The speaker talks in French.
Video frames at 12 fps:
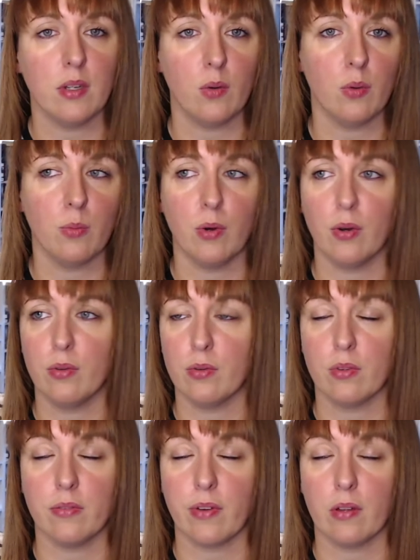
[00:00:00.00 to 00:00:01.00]
romans,
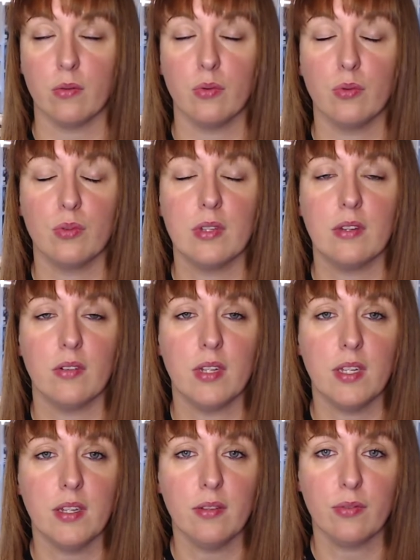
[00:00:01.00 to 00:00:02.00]
enfin, notés dans les
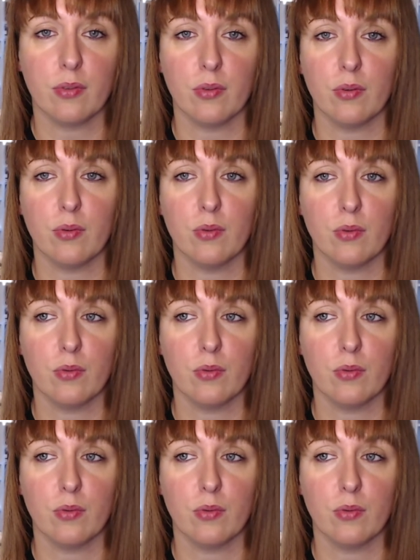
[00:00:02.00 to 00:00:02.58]
livres euh,